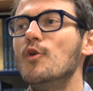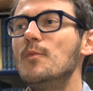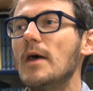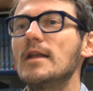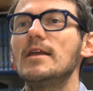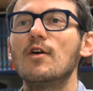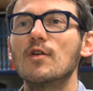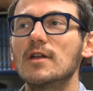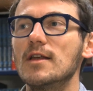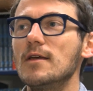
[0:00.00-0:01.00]
parler
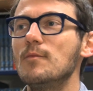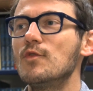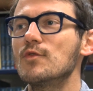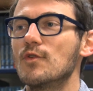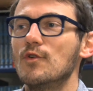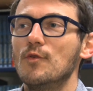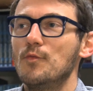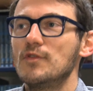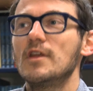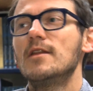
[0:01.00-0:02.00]
anglais montre
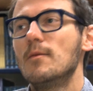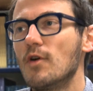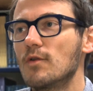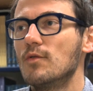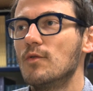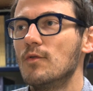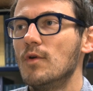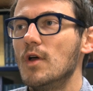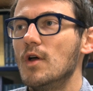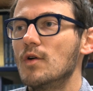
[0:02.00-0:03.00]
peut-être d'abord qu'on
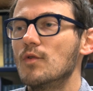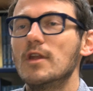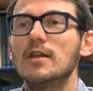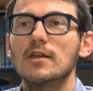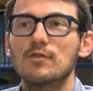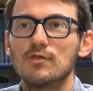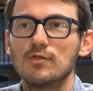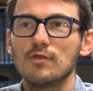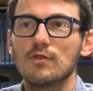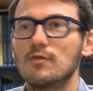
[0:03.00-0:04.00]
qu'on a de la
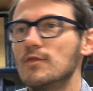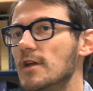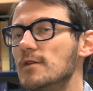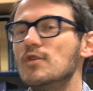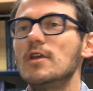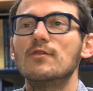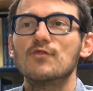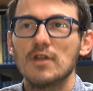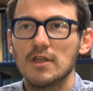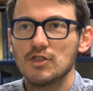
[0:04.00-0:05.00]
culture, qu'on a les moyens de
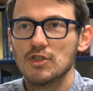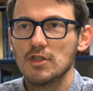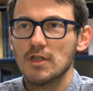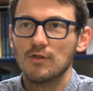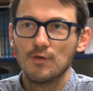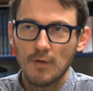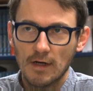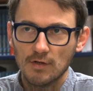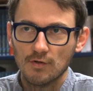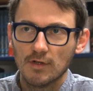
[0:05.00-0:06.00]
voyager et de
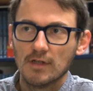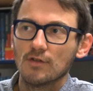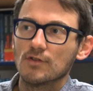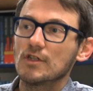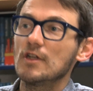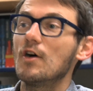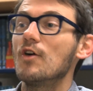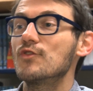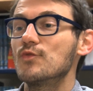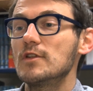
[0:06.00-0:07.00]
parler une langue étrangère.
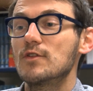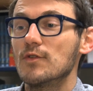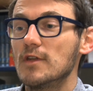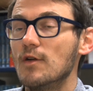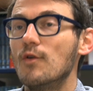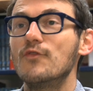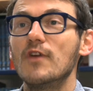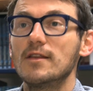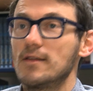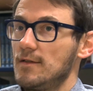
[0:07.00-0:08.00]
Ensuite, qu'on est au
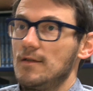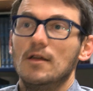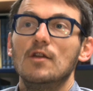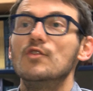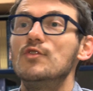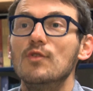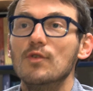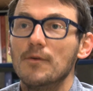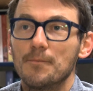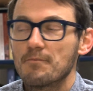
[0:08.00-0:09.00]
fait de,